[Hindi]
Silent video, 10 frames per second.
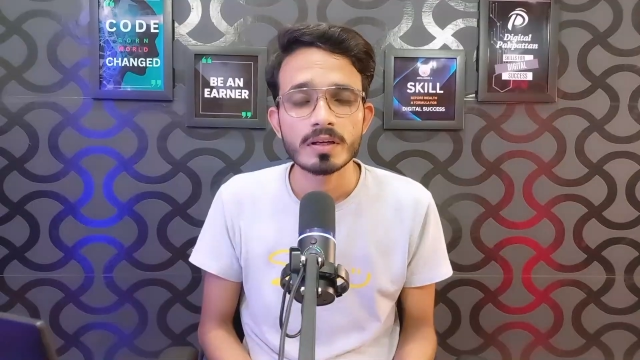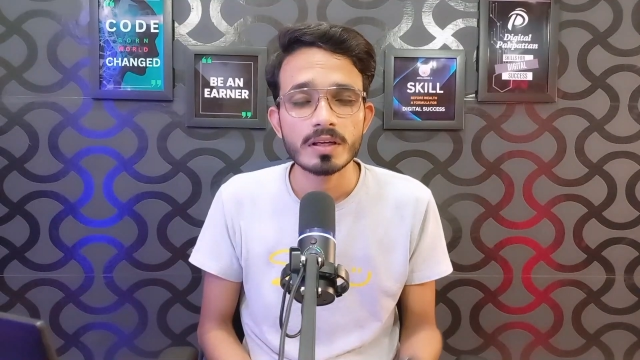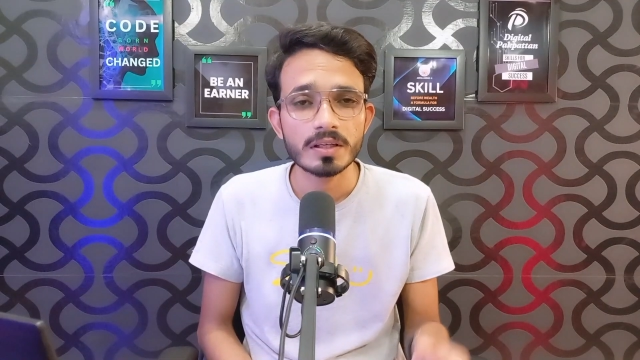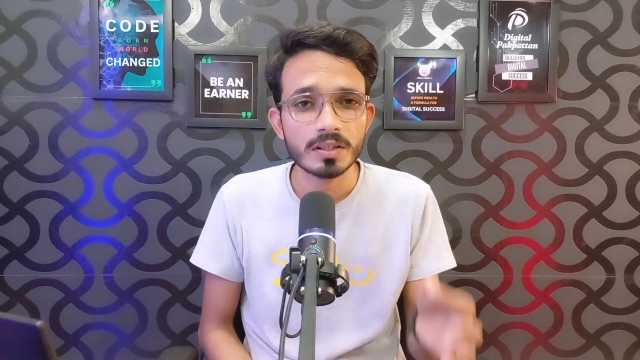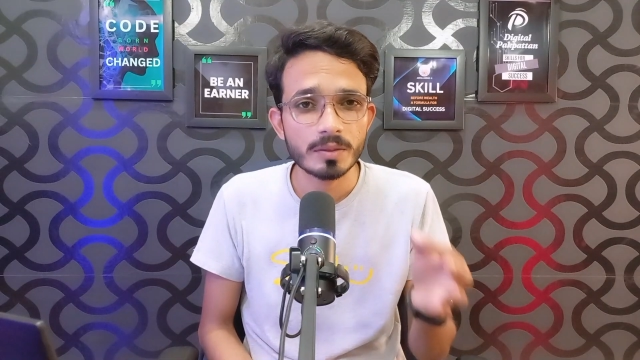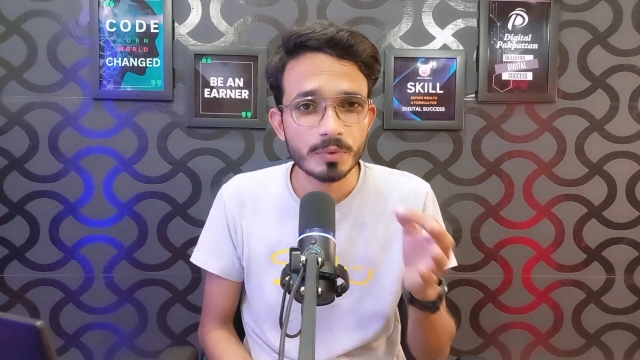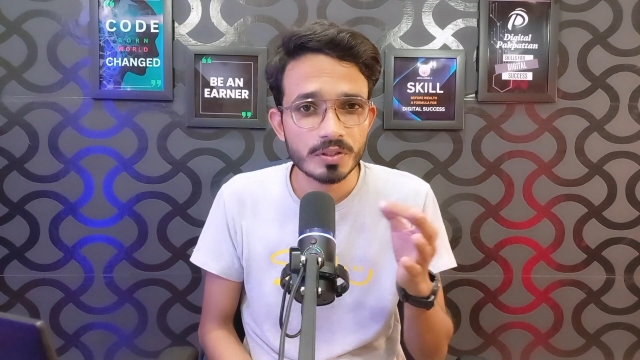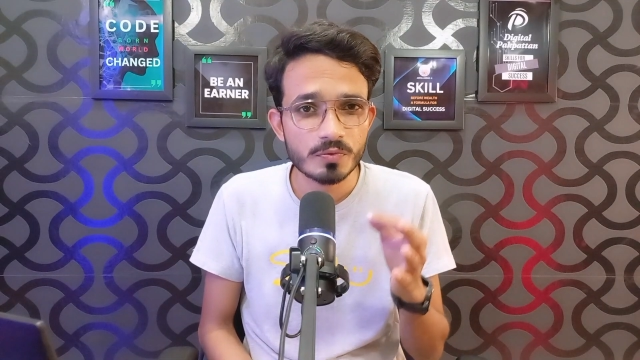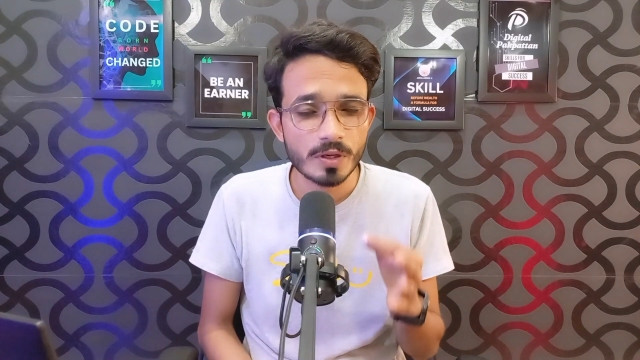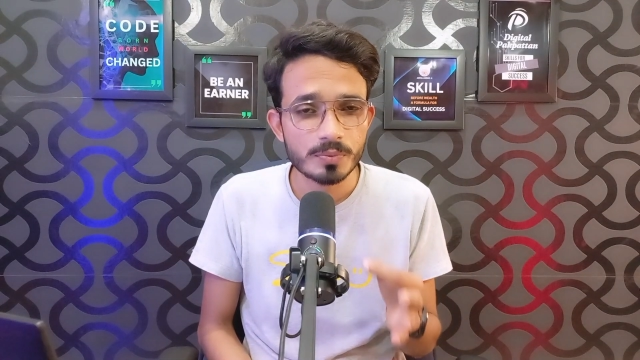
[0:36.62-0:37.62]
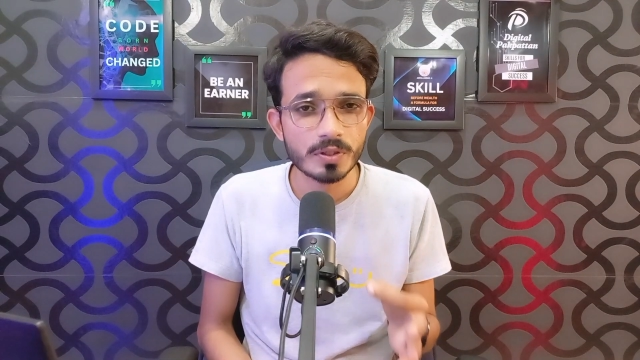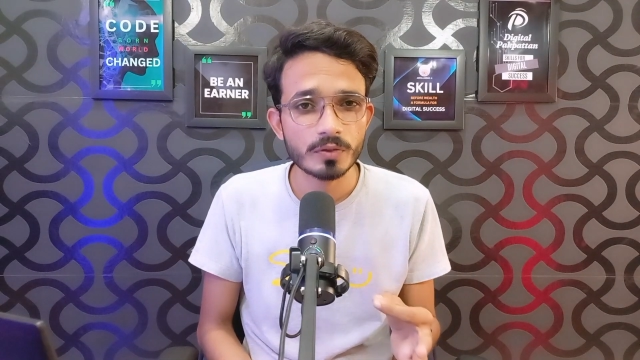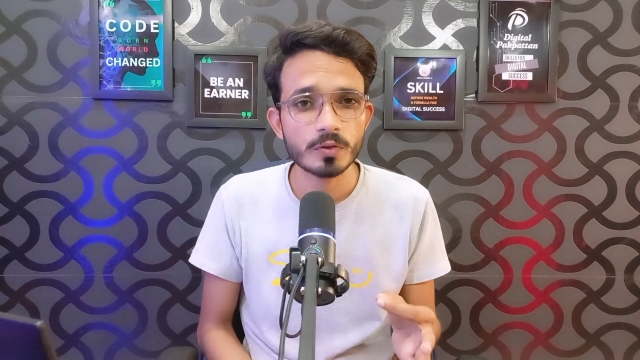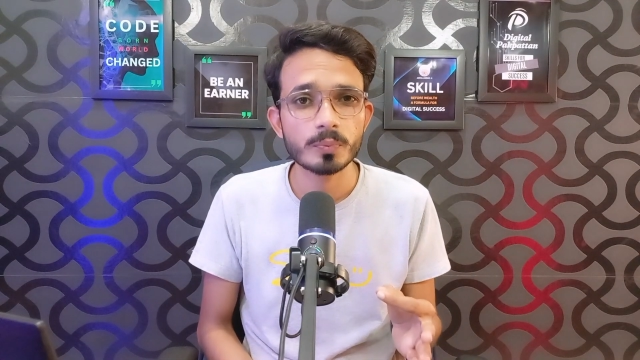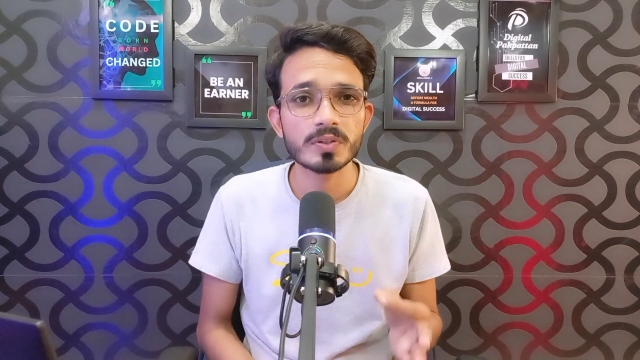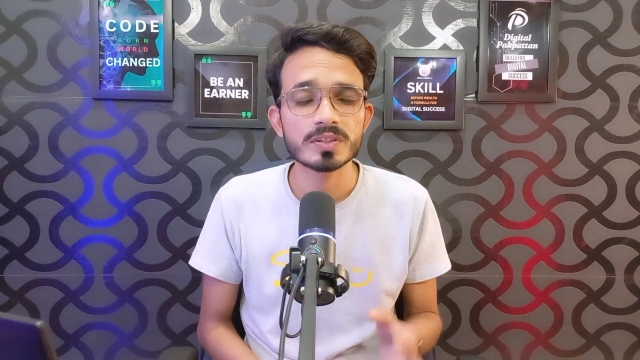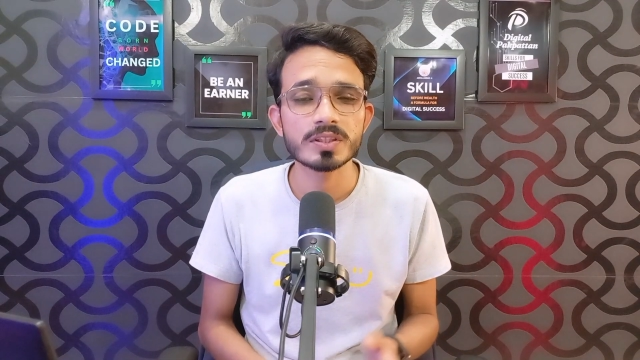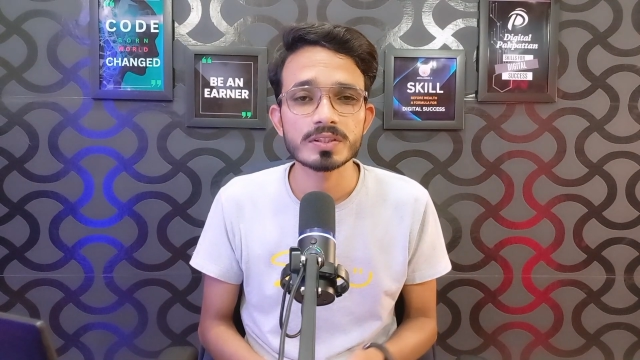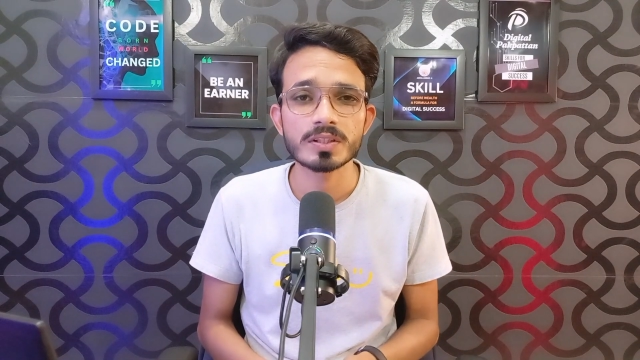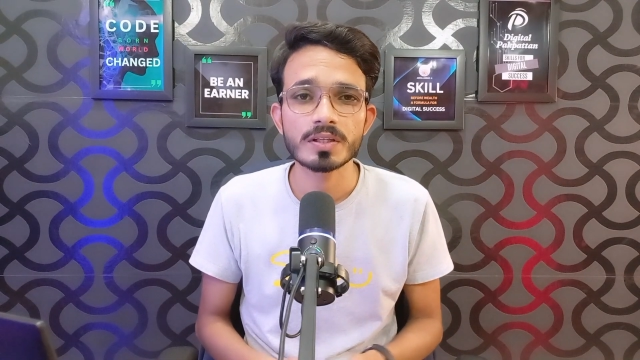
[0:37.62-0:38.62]
लाइक like हम एक वेबसाइट को
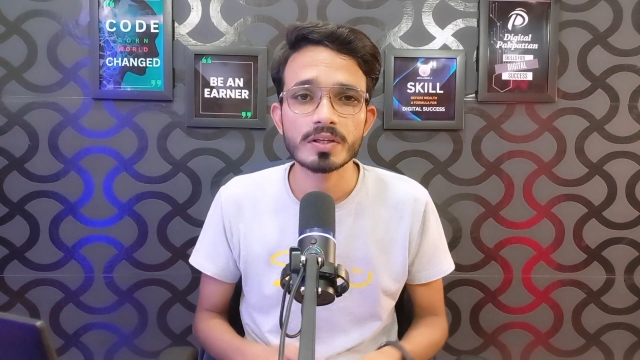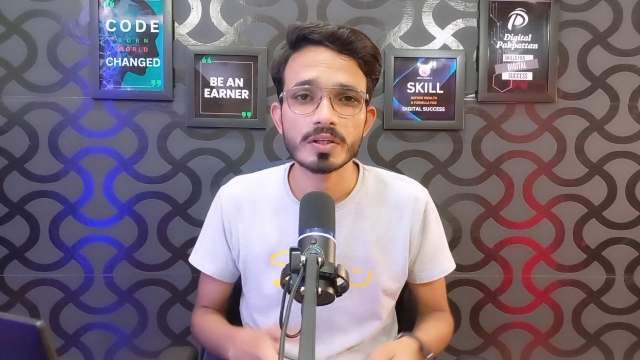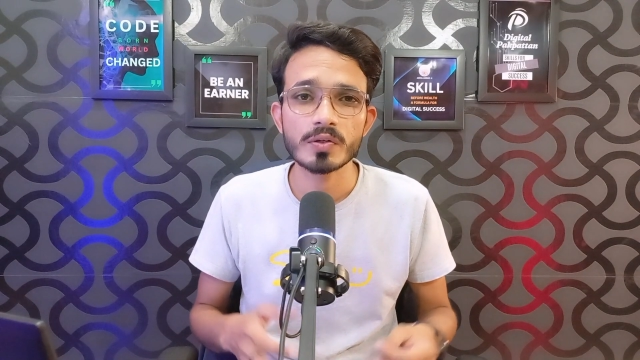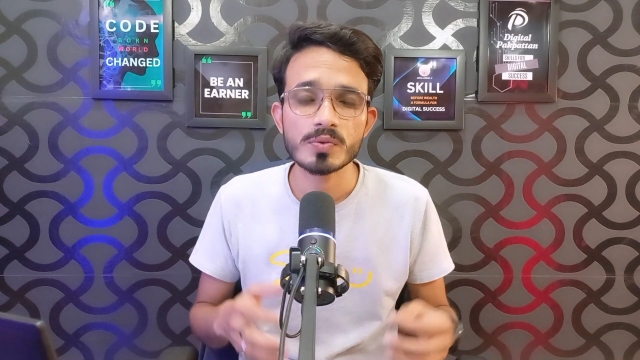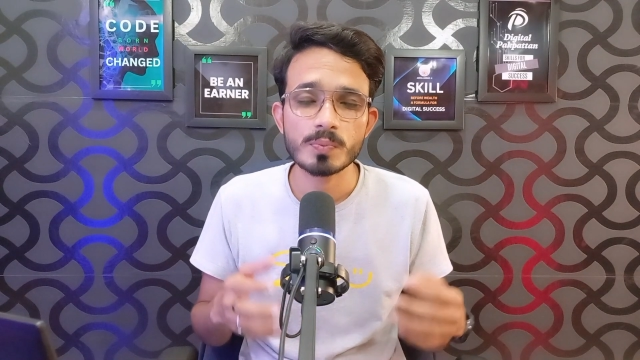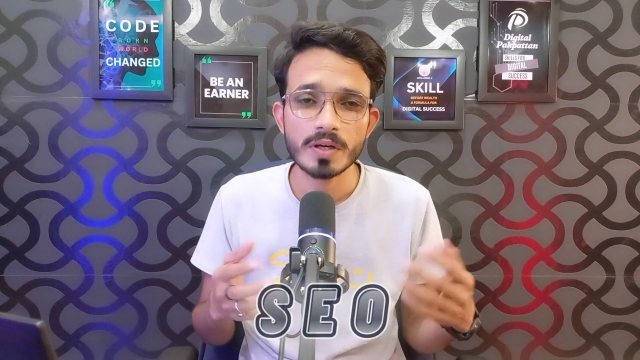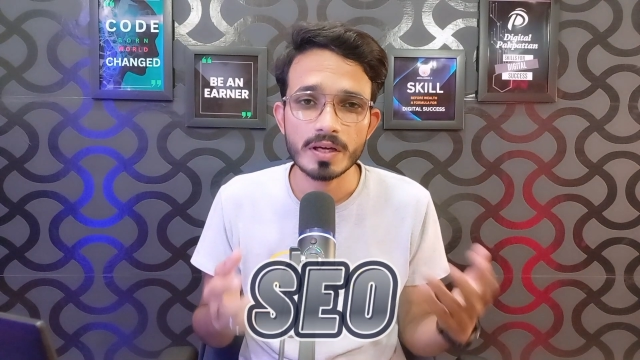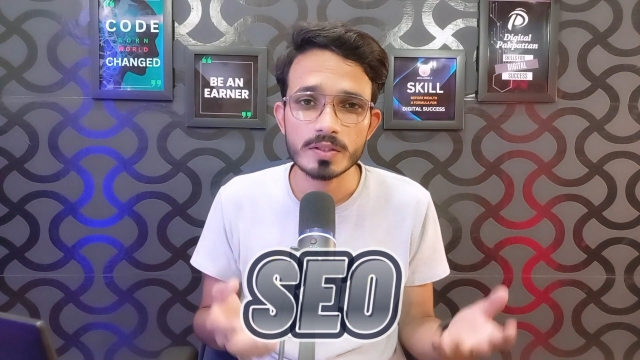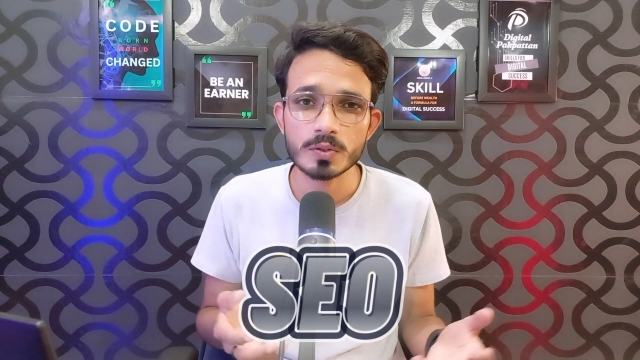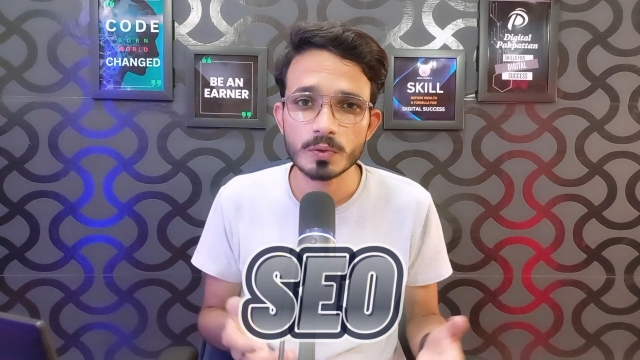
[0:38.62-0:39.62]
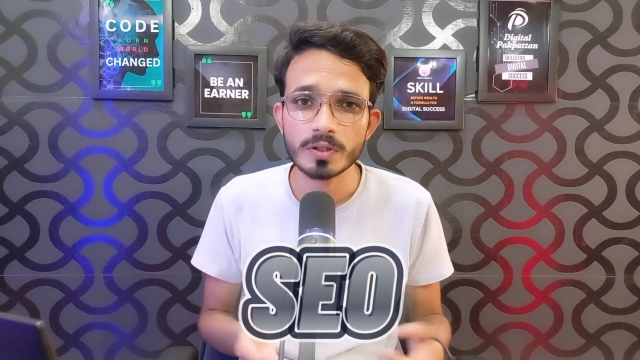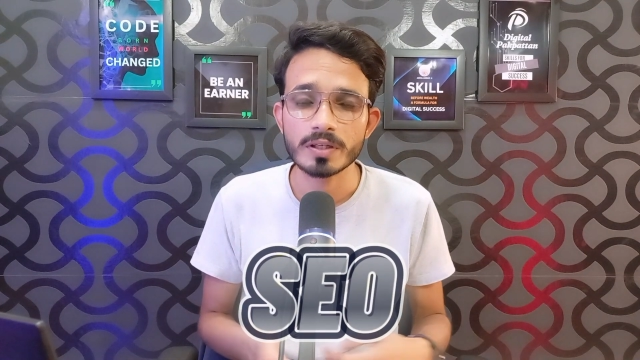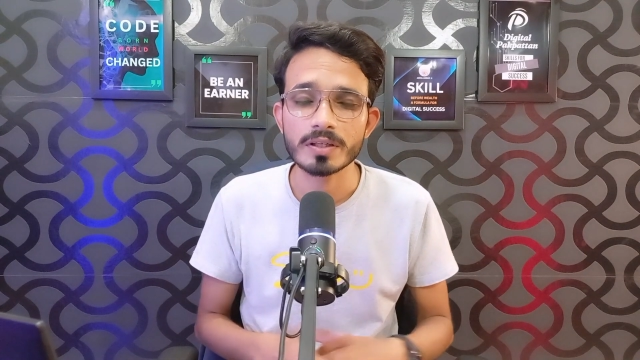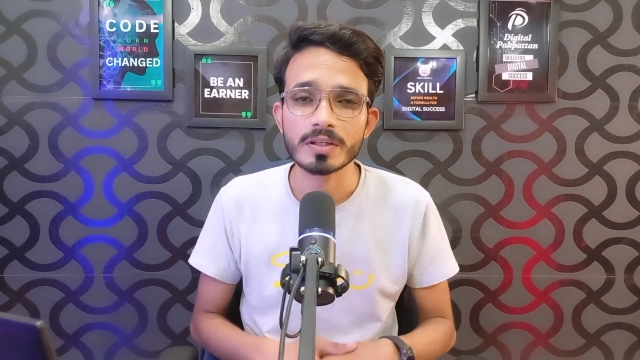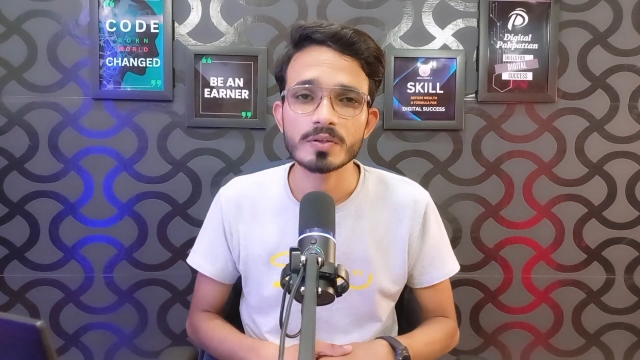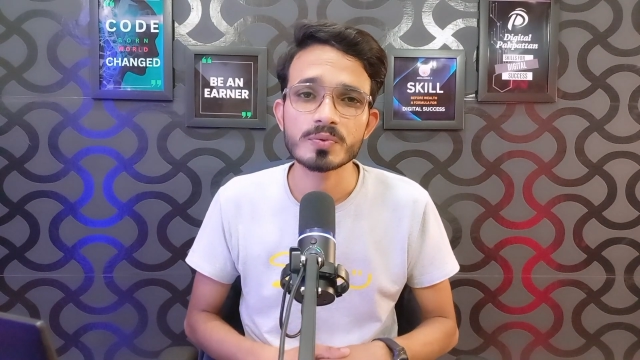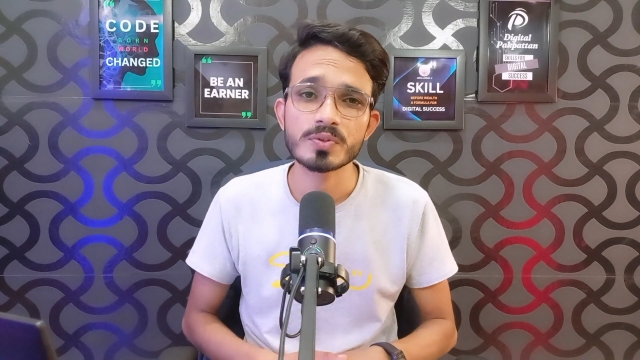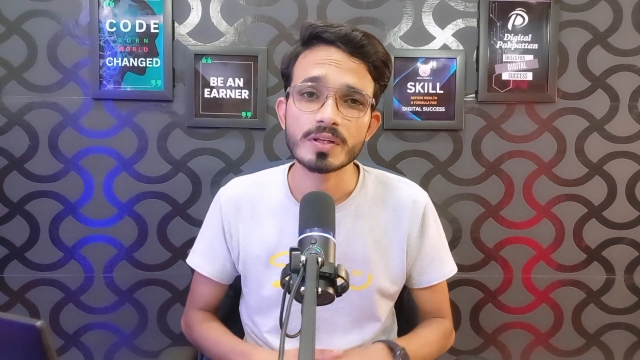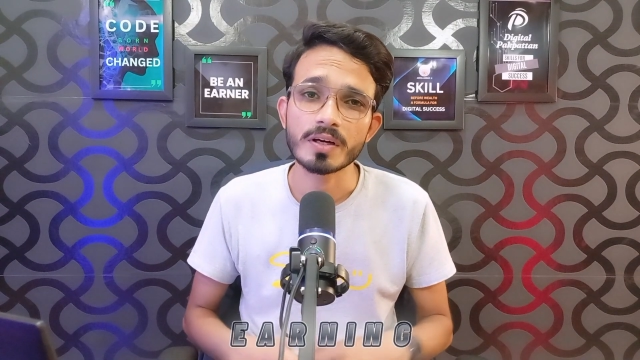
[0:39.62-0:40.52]
परचेज़ करेंगे उस पर एस e करेंगे उससे